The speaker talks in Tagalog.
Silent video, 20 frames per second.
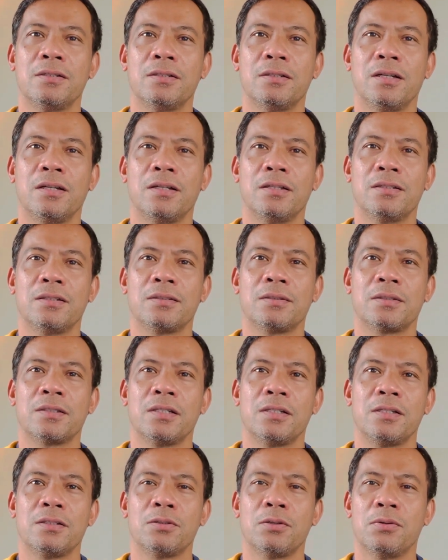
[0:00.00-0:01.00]
And
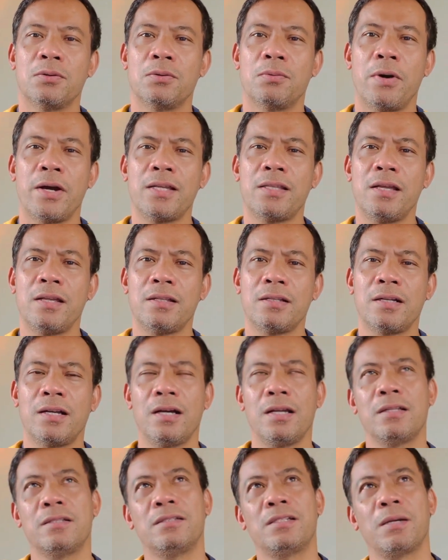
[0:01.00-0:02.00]
so, why then
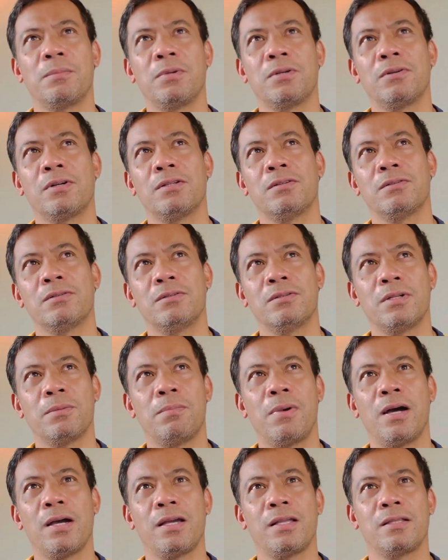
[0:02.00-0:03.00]
God? Sabi ko nga nung una,
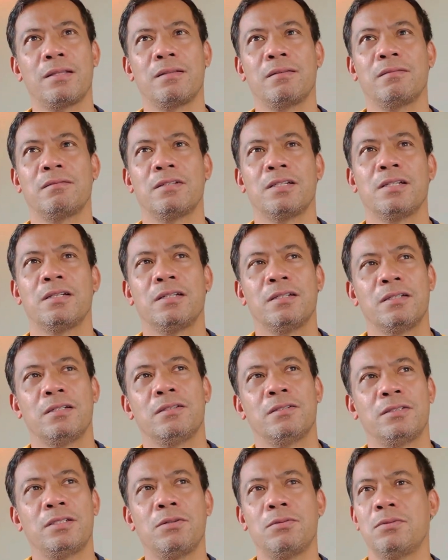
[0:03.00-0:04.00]
bakit?
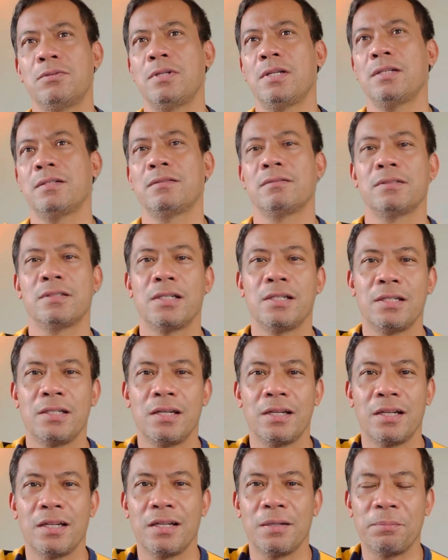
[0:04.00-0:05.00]
Sa unang
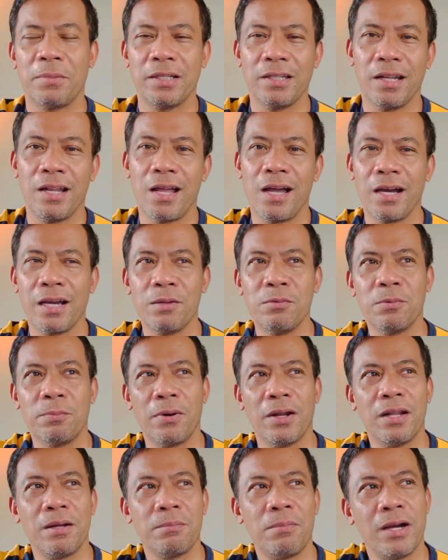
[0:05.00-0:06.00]
panalangin mo
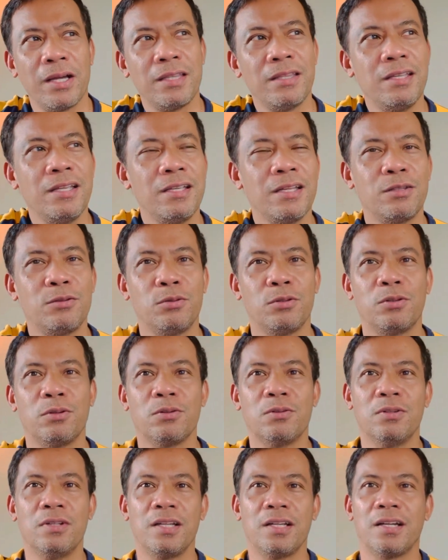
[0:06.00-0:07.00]
pa lang, bakit hindi niya
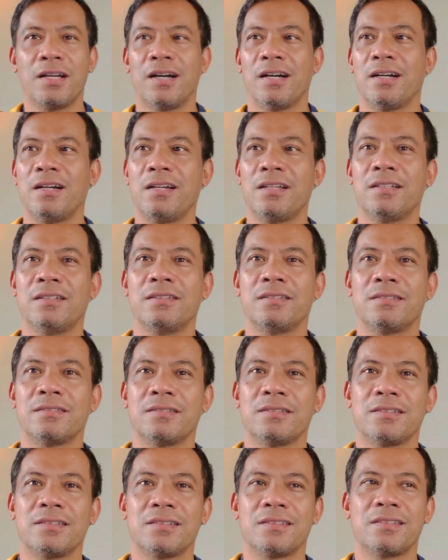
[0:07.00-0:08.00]
tutugunin ka agad?
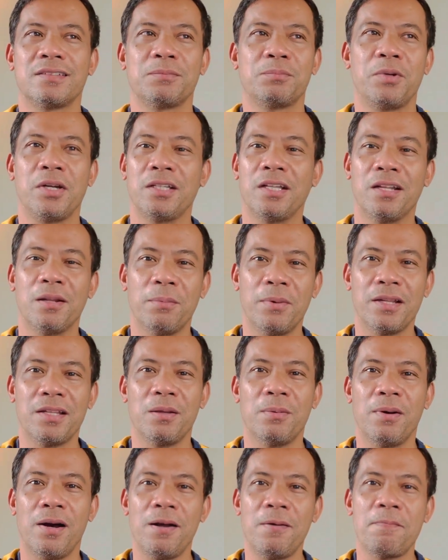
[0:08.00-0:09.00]
Pwede naman,
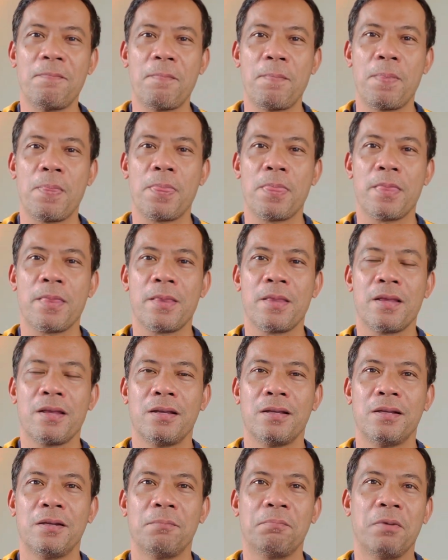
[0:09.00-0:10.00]
di ba?
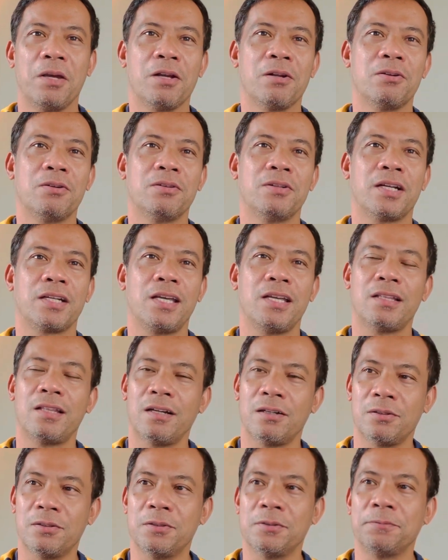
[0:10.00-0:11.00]
Pero
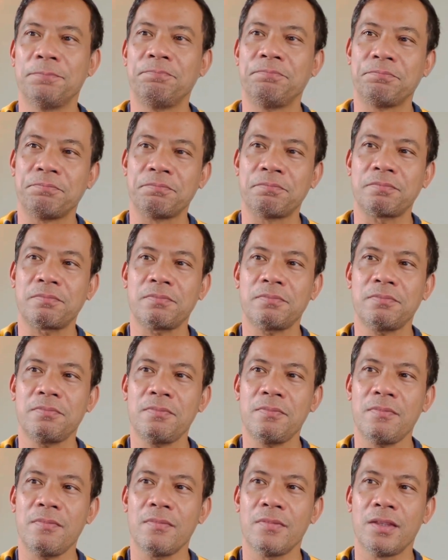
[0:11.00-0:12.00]
nakita ko
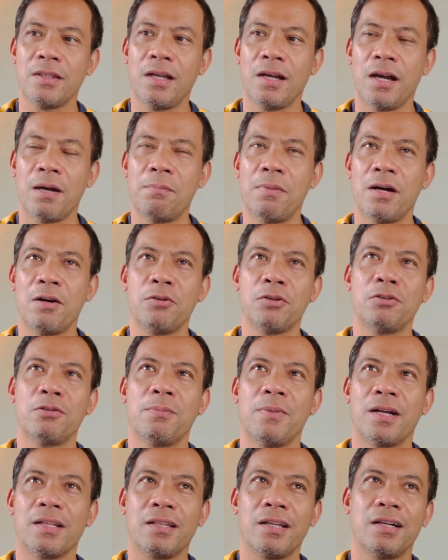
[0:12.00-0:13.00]
na habang ako'y
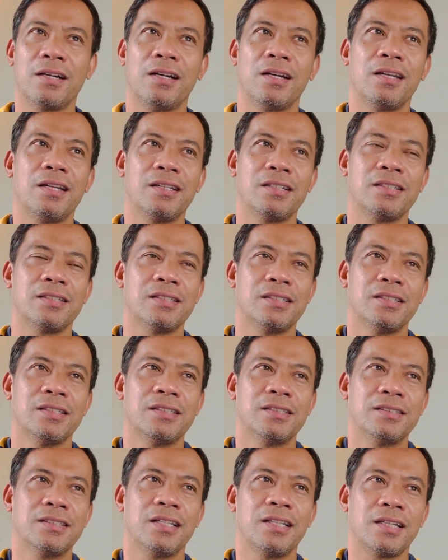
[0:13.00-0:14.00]
tumatagal
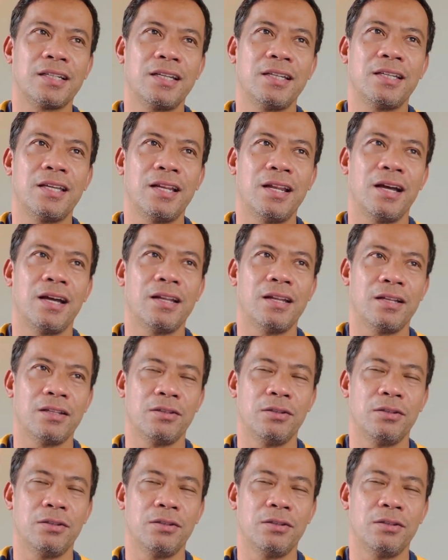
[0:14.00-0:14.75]
na nakikilala ang